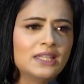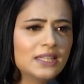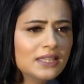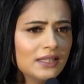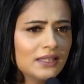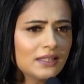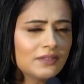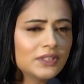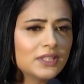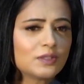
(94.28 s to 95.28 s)
எந்த
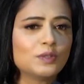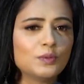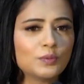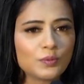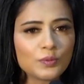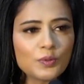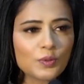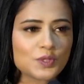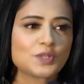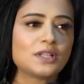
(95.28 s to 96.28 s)
விதத்துலேயும் ஒரு
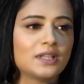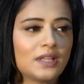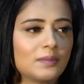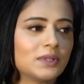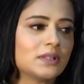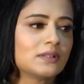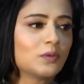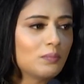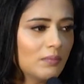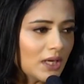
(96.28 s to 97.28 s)
குறைச்சல் இல்லாமல்
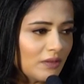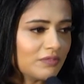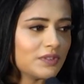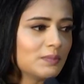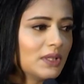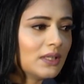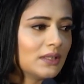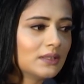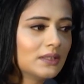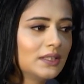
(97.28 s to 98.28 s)
ரொம்ப
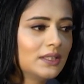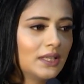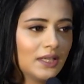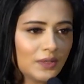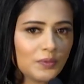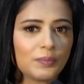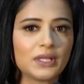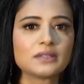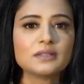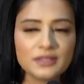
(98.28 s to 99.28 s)
கம்ஃபர்டபுளாக எல்லாரையும்
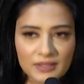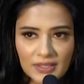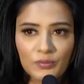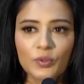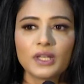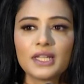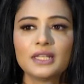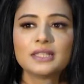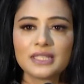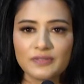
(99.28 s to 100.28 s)
பார்த்து என் உங்களுக்கு
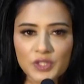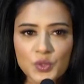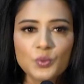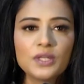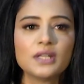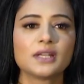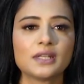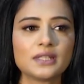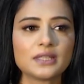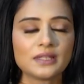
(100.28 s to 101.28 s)
என்ன தேவை ஷூட்டிங்க்கு
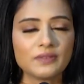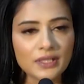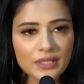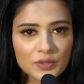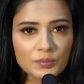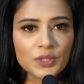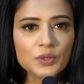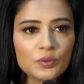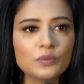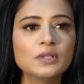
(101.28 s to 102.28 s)
என்ன தேவை அது
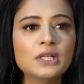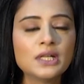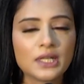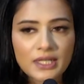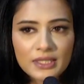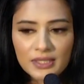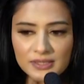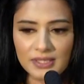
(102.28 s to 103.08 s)
மட்டும் கரெக்டாக